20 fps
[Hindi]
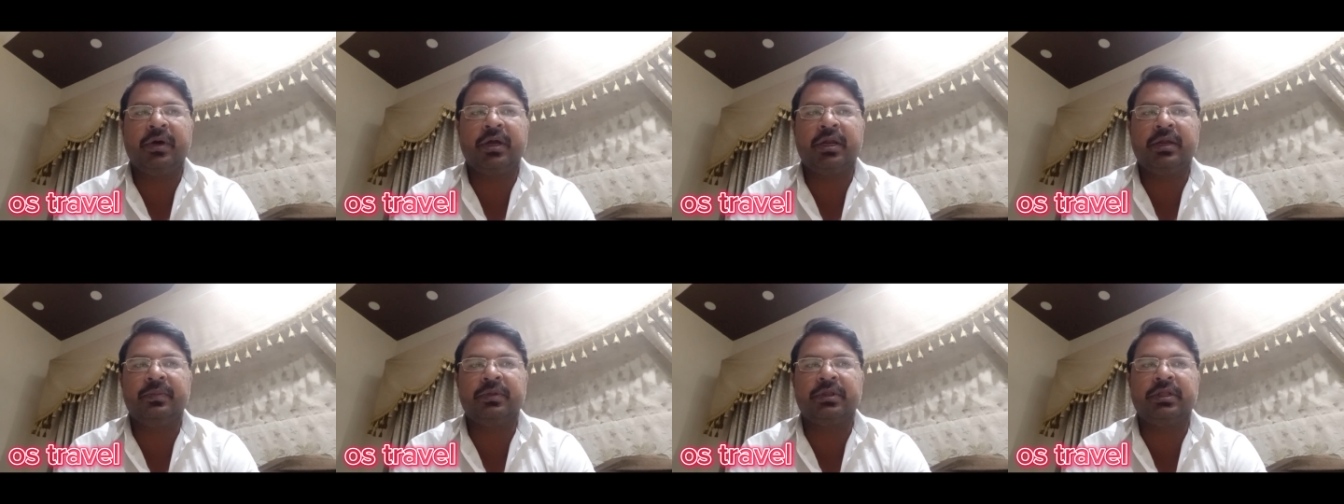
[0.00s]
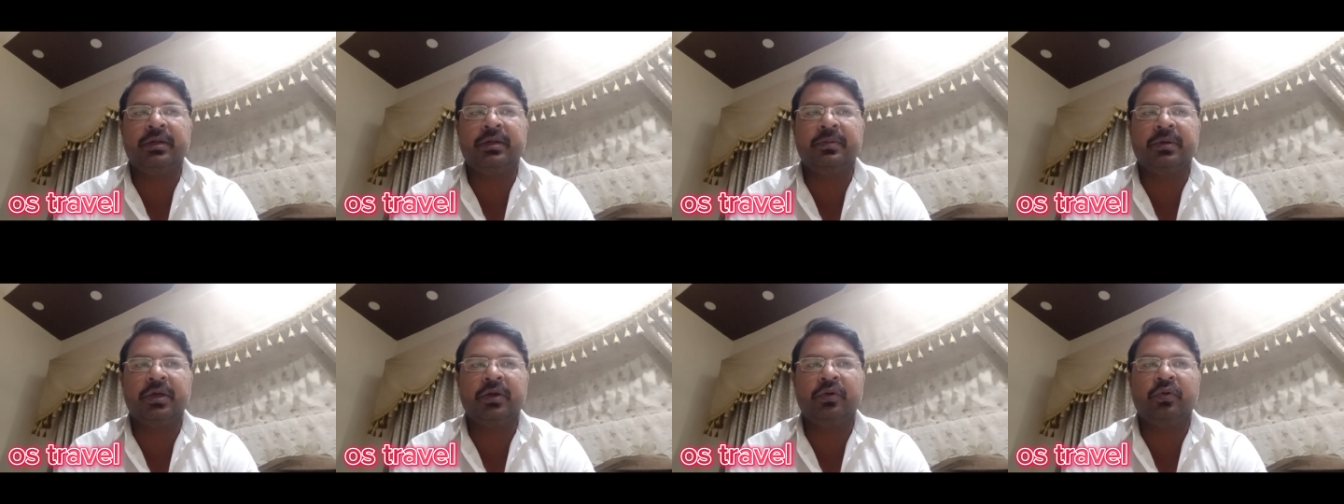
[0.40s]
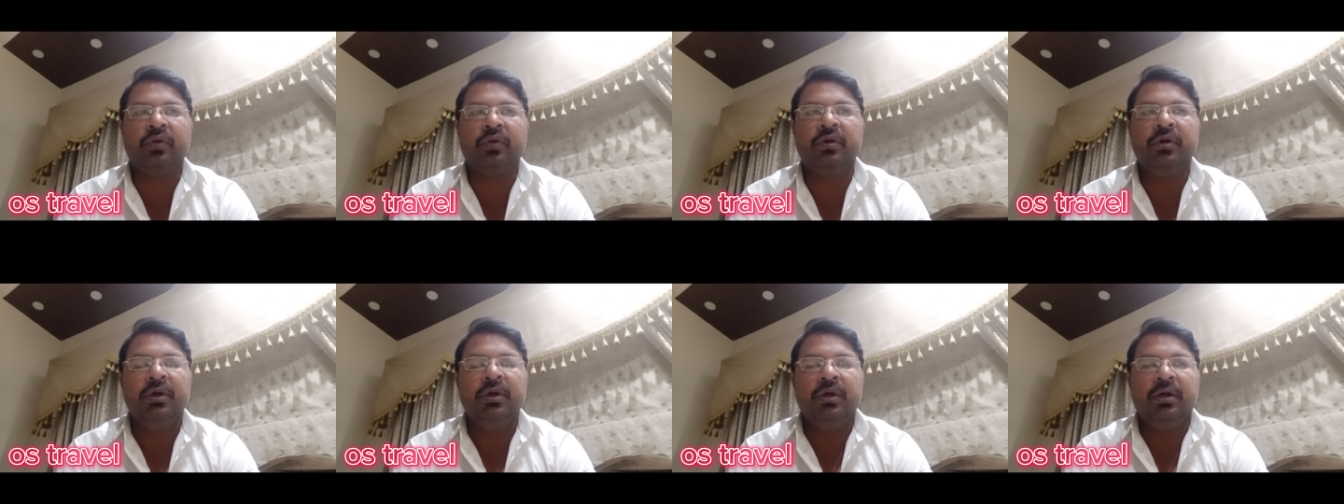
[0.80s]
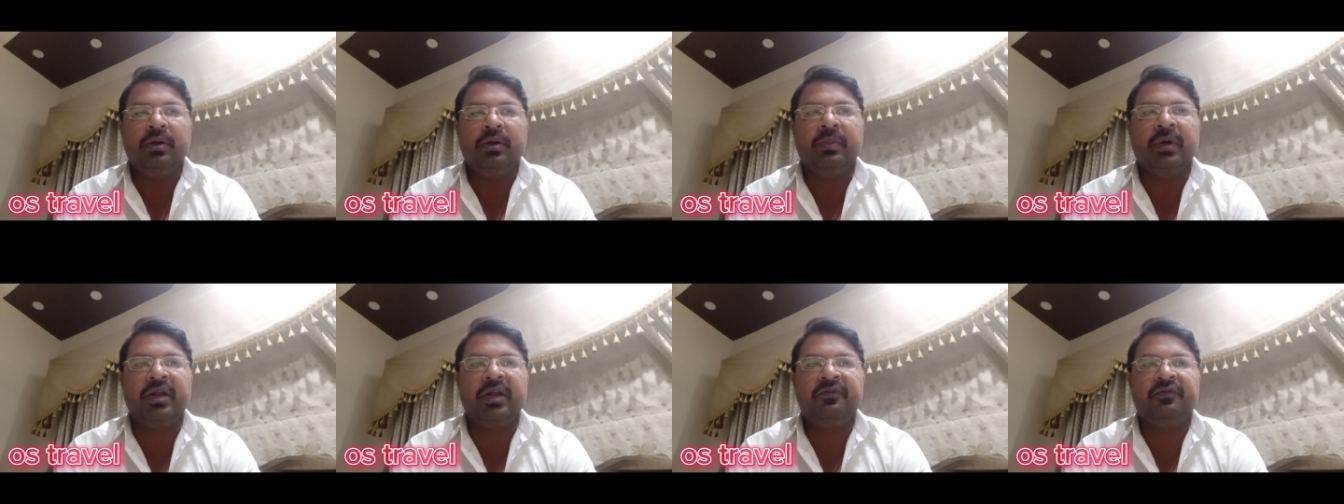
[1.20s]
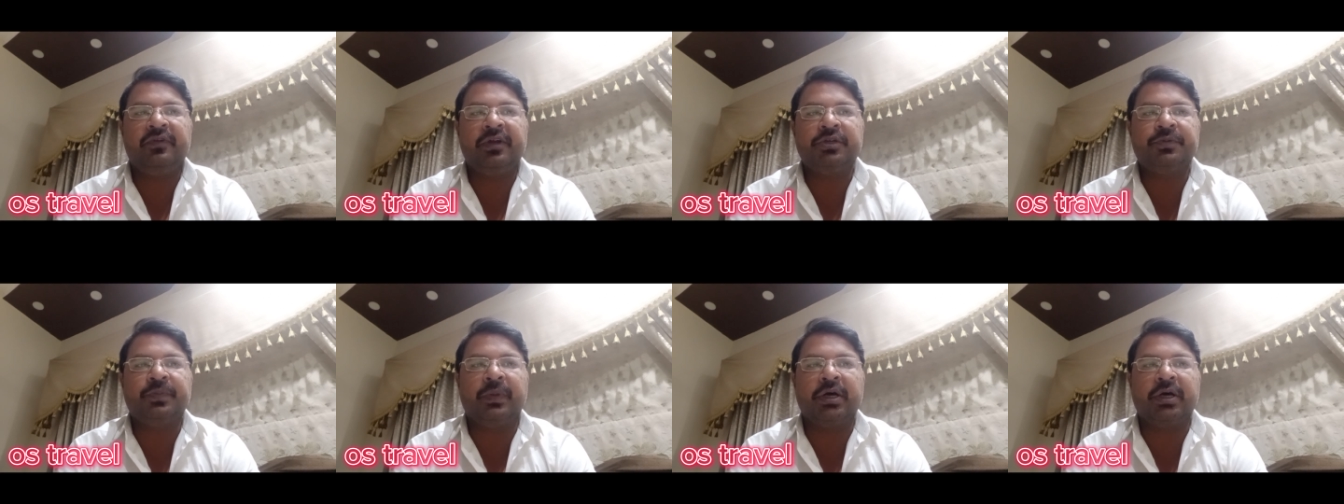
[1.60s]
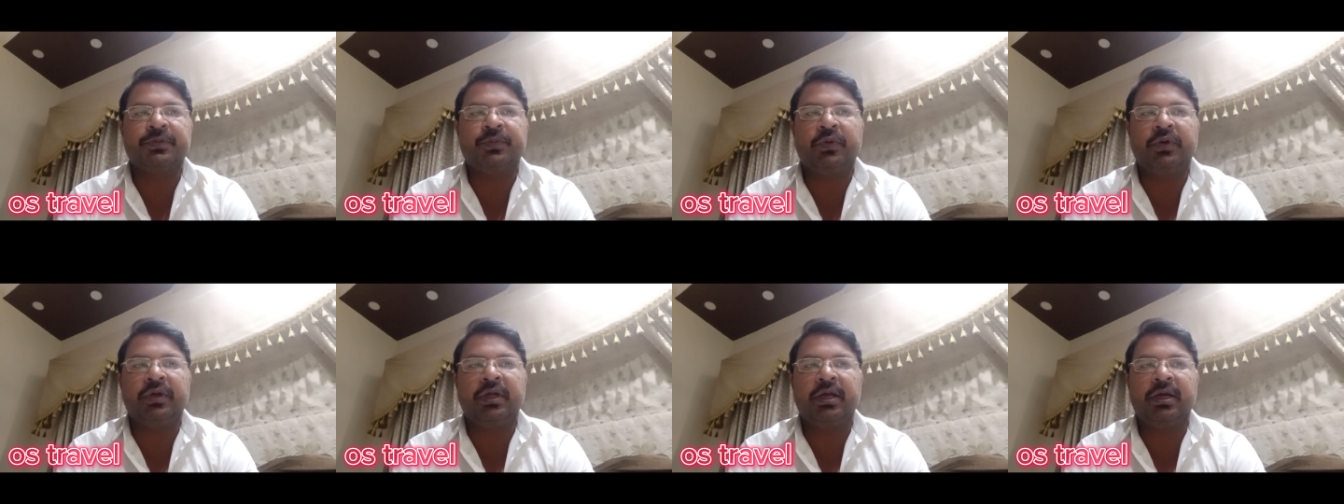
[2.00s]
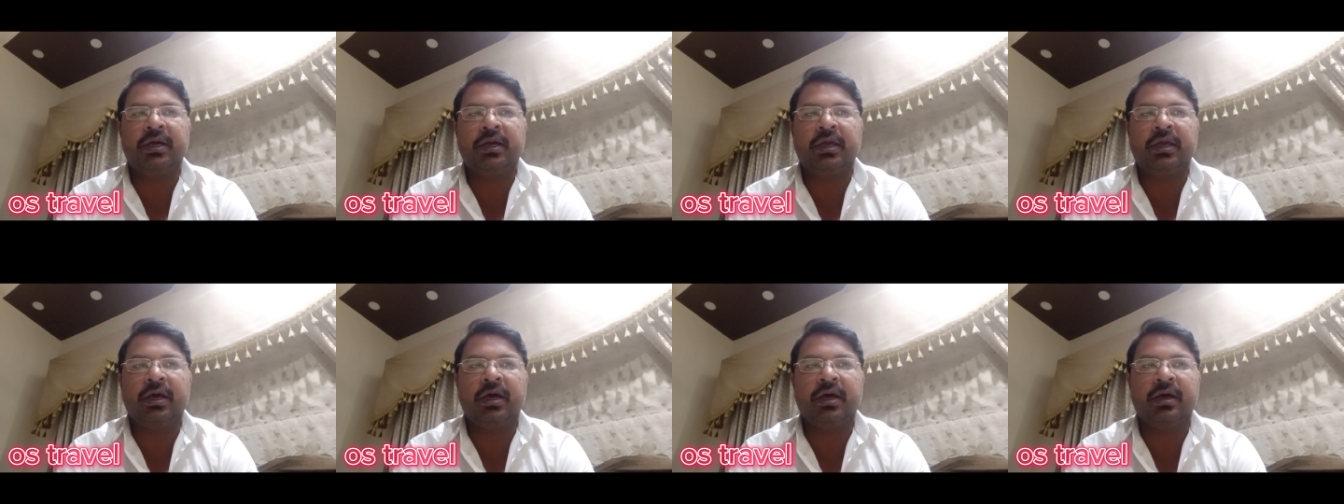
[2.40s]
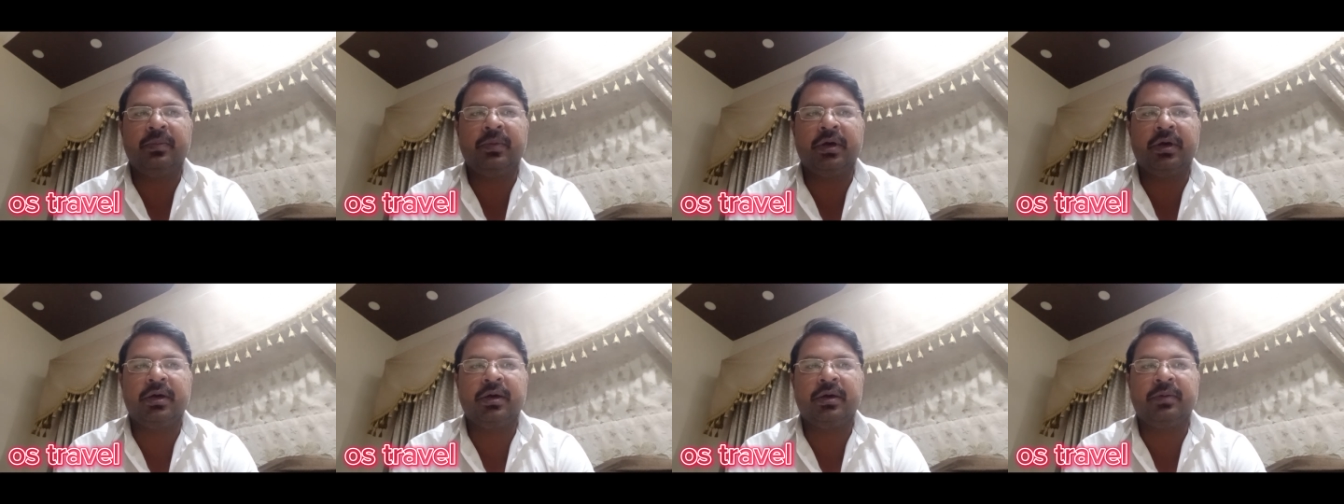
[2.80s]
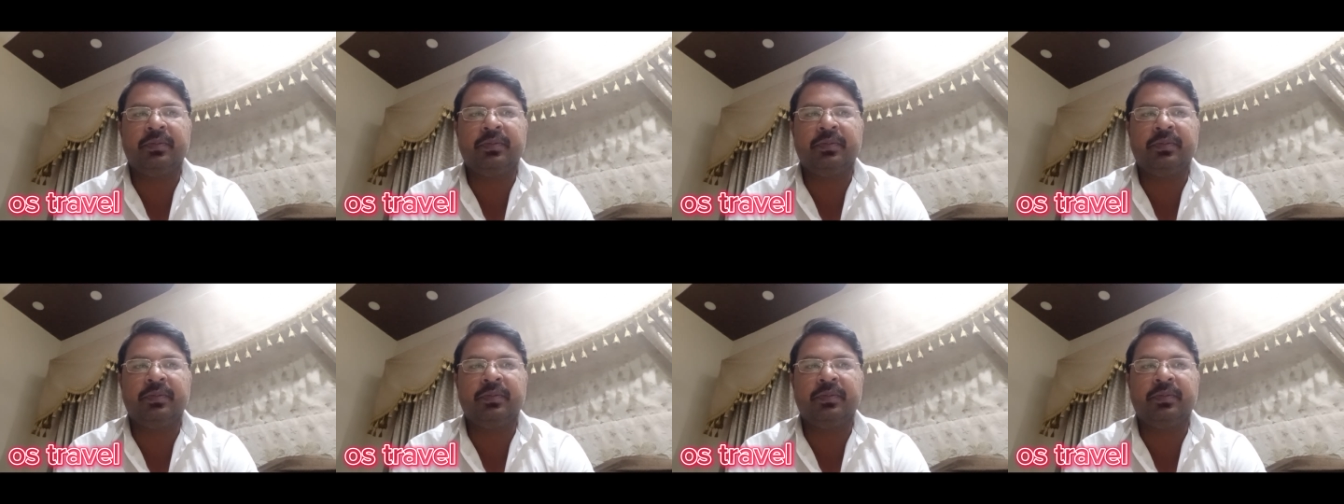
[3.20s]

हमारी मतलब के हमारे फ्रेश पासपोर्ट हैं क्या हम